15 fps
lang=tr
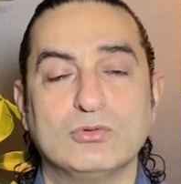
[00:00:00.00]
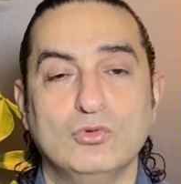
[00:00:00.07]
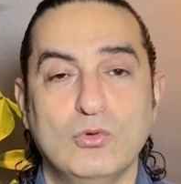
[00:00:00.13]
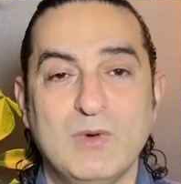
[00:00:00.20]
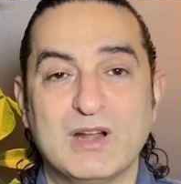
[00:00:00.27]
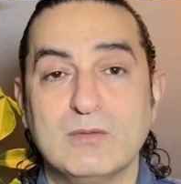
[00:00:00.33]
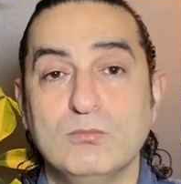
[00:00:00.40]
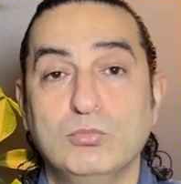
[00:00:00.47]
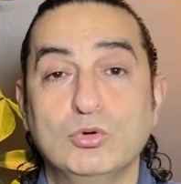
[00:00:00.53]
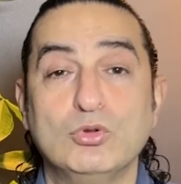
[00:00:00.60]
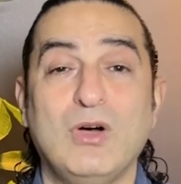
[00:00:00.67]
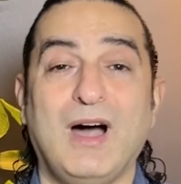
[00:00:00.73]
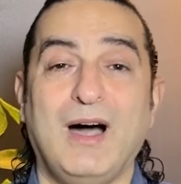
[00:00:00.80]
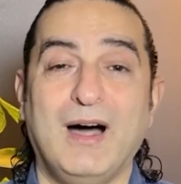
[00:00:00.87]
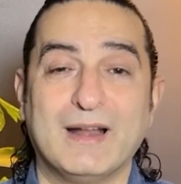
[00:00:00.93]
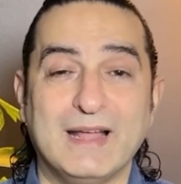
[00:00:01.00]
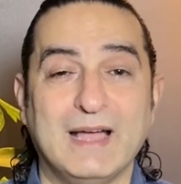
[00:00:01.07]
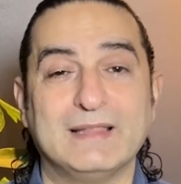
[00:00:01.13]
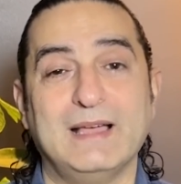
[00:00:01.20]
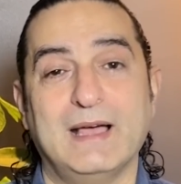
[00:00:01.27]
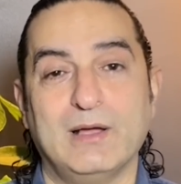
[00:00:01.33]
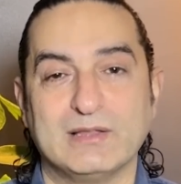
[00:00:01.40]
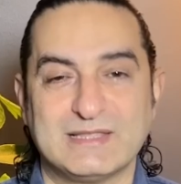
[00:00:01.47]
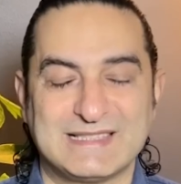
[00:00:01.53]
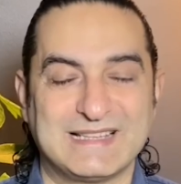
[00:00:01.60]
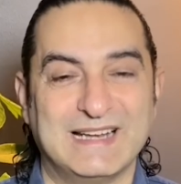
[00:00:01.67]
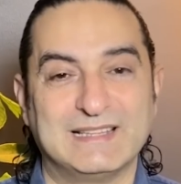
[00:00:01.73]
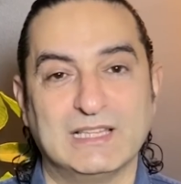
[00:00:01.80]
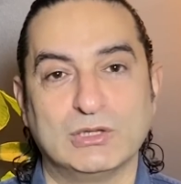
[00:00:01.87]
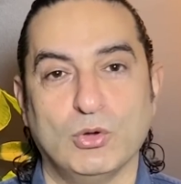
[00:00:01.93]
Umarım bunu arada
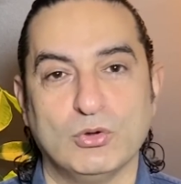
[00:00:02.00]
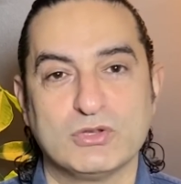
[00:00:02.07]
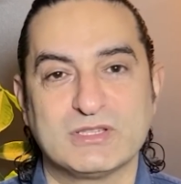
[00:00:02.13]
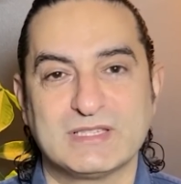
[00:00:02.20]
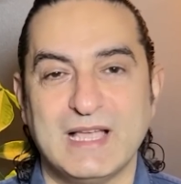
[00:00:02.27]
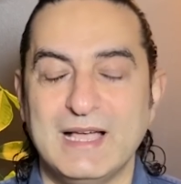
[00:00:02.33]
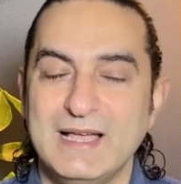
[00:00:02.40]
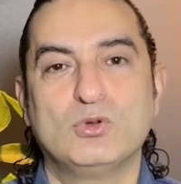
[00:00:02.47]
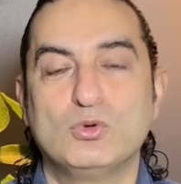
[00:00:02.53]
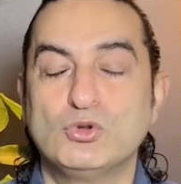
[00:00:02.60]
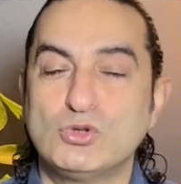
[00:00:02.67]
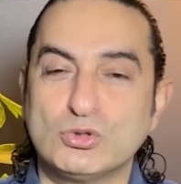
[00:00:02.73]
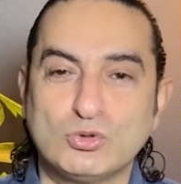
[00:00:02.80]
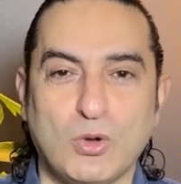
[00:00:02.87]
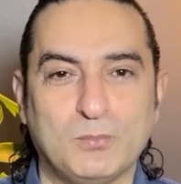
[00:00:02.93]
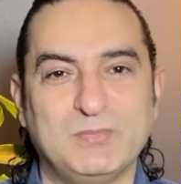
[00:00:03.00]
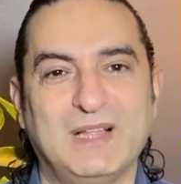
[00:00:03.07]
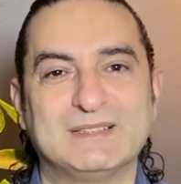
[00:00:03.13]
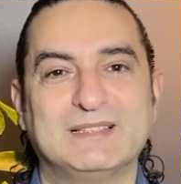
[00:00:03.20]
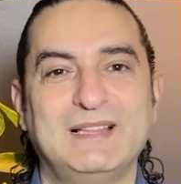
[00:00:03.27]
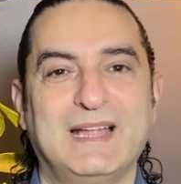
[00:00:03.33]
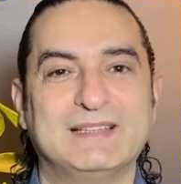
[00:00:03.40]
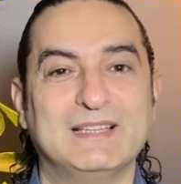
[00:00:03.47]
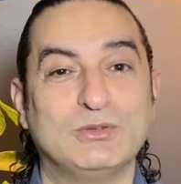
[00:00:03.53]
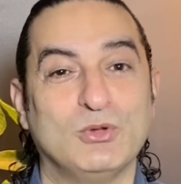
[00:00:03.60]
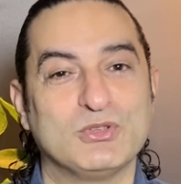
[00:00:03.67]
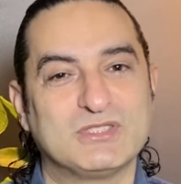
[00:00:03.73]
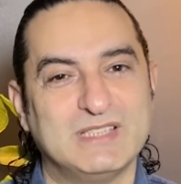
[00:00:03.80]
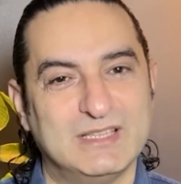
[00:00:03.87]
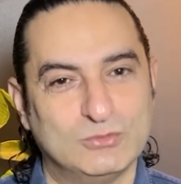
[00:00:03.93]
sırada da olsa, küçük toplantılarda da
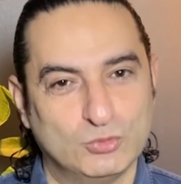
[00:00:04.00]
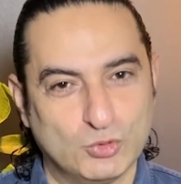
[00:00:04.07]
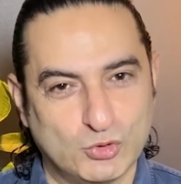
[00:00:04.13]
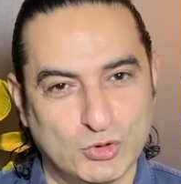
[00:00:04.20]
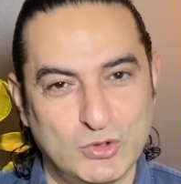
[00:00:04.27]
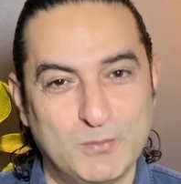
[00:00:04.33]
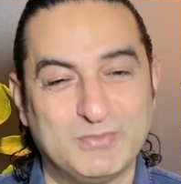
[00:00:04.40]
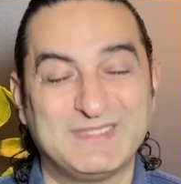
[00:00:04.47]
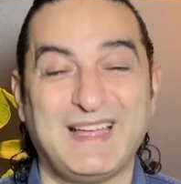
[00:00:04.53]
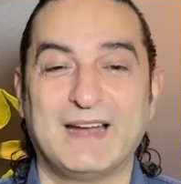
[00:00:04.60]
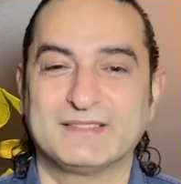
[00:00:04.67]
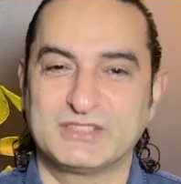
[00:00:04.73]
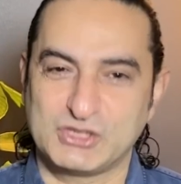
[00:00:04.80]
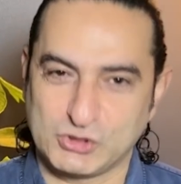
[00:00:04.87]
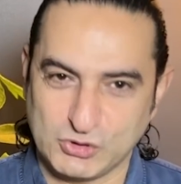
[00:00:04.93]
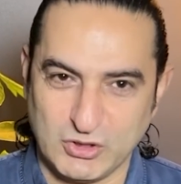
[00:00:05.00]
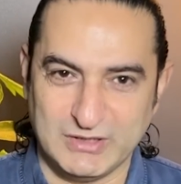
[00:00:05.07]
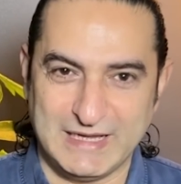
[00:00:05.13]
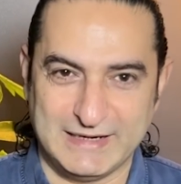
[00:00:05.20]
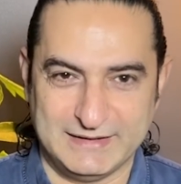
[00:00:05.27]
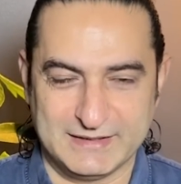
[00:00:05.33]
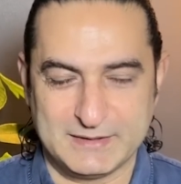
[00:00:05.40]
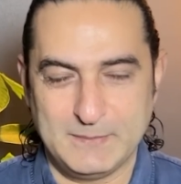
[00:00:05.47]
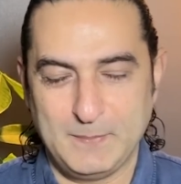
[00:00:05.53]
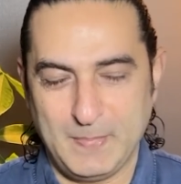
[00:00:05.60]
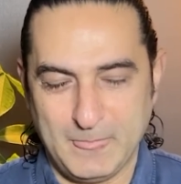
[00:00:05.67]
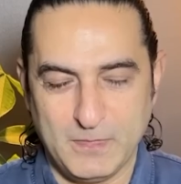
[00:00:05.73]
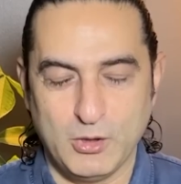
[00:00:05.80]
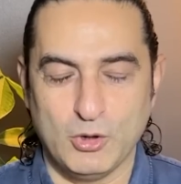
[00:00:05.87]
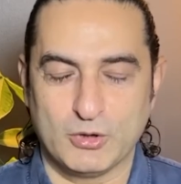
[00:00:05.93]
olsa düşünüp tartışıyorlardır
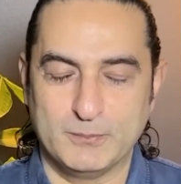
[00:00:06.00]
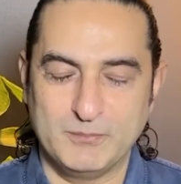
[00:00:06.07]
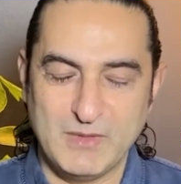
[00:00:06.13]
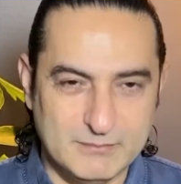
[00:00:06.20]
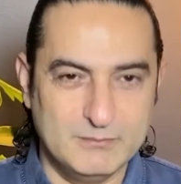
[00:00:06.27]
diyorum.